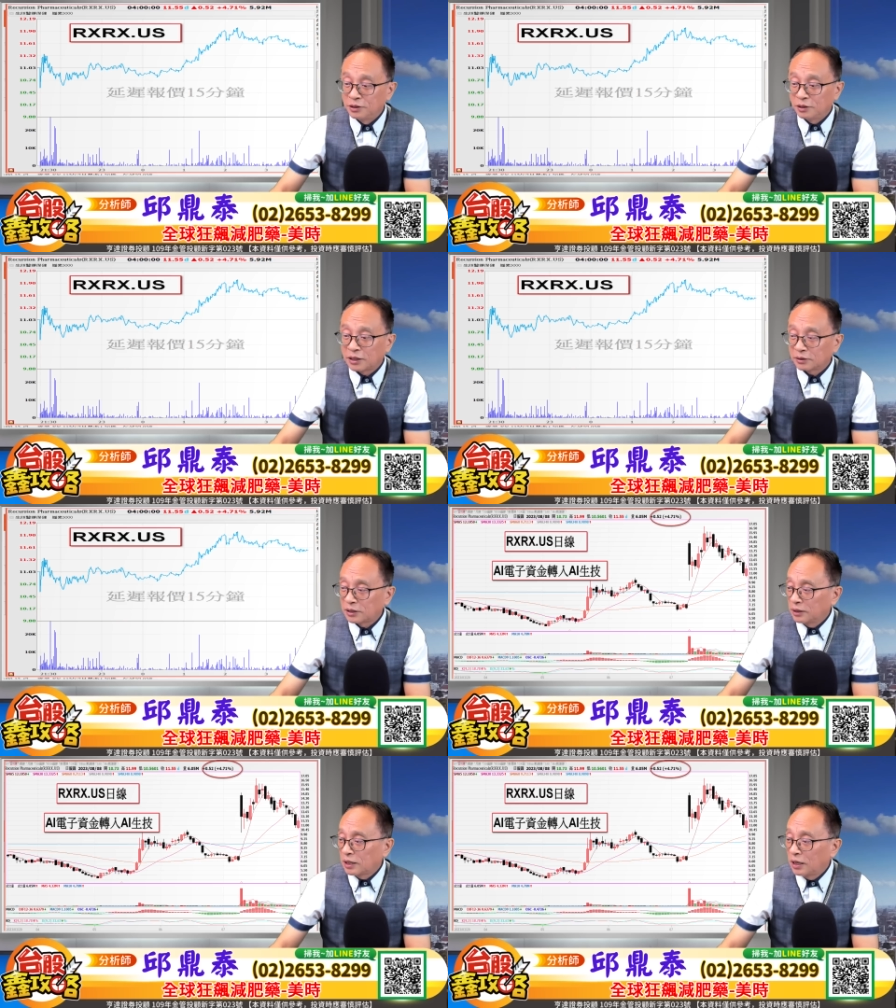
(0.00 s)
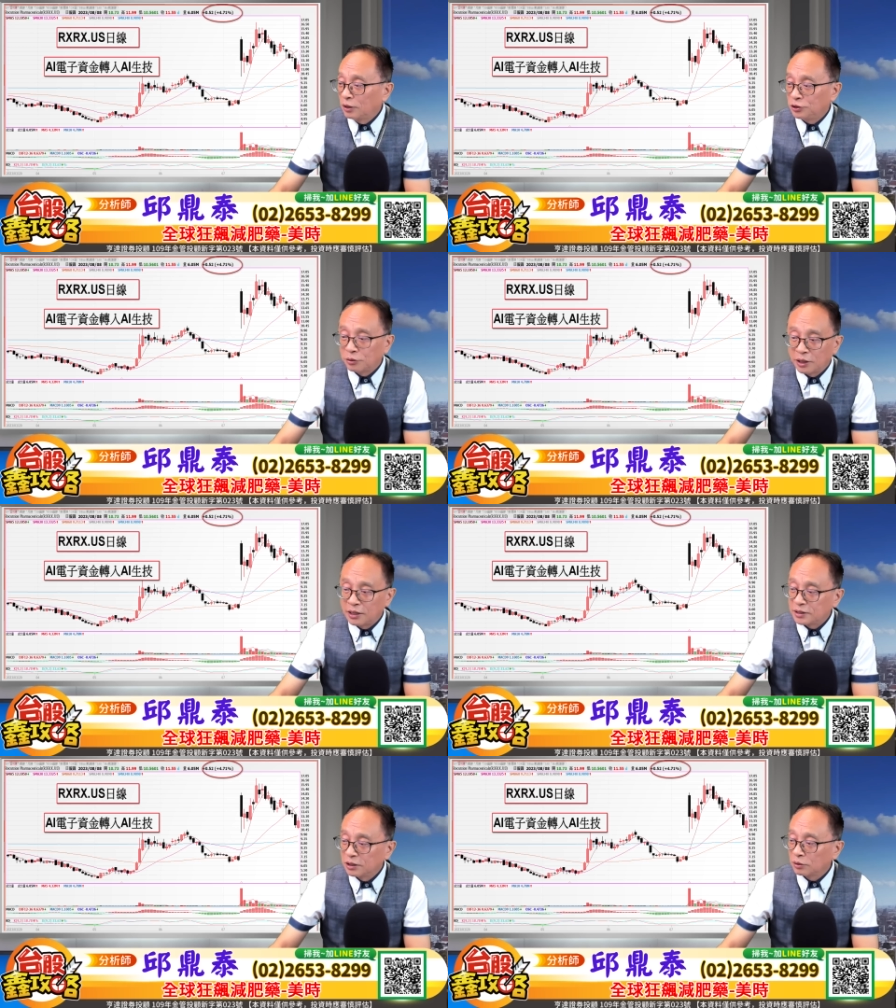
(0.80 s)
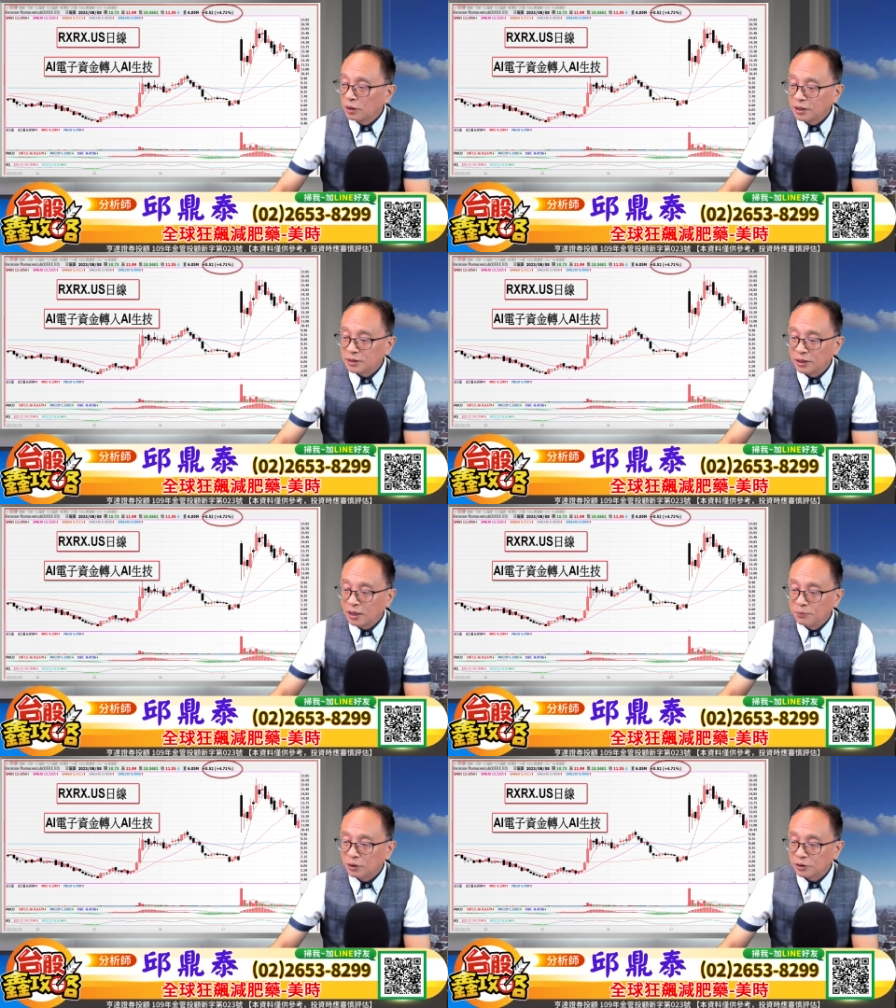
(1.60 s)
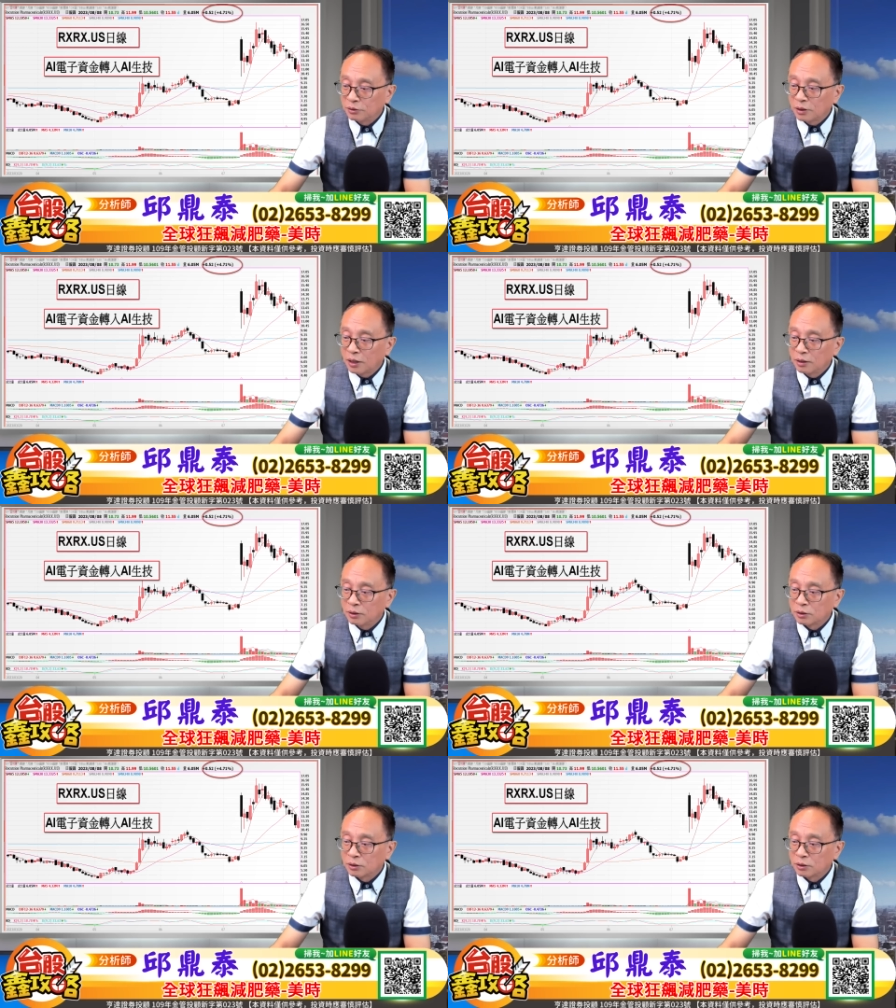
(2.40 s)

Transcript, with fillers: 正打打打了喜欢安尼算都安尼算，还无啊多啦。